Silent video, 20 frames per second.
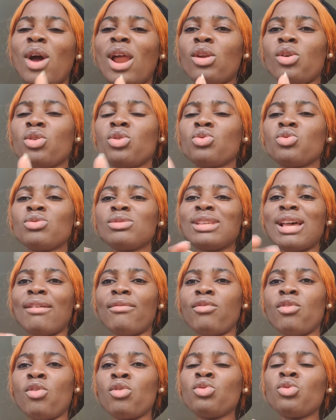ou alors nous
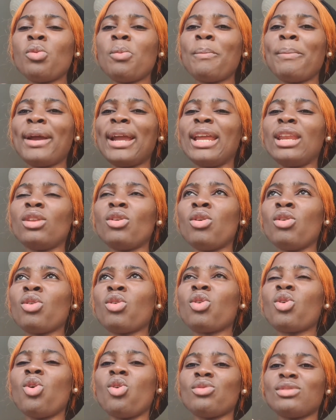avons, nous prenons
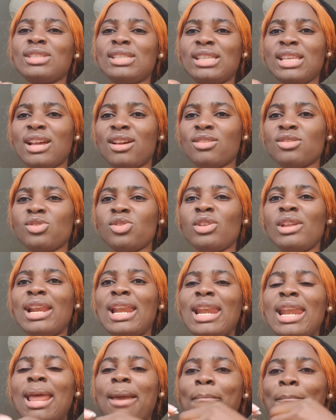conscience de
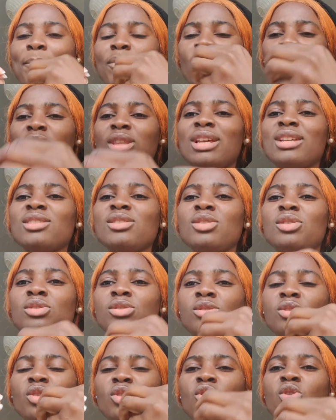l'importance de
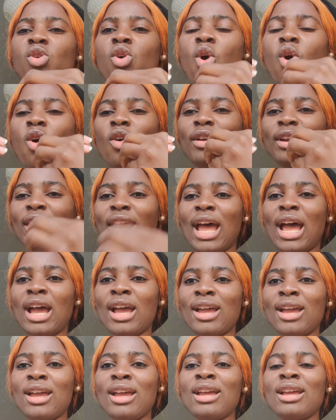ce qu'on a
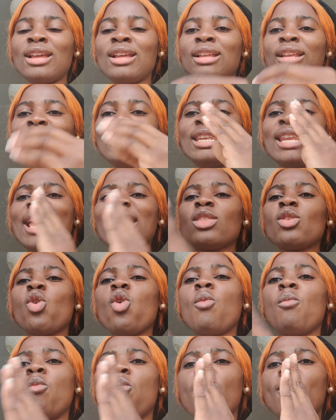net
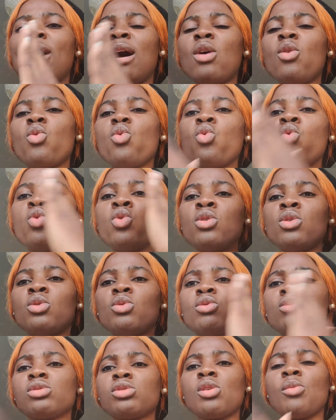au moment où nous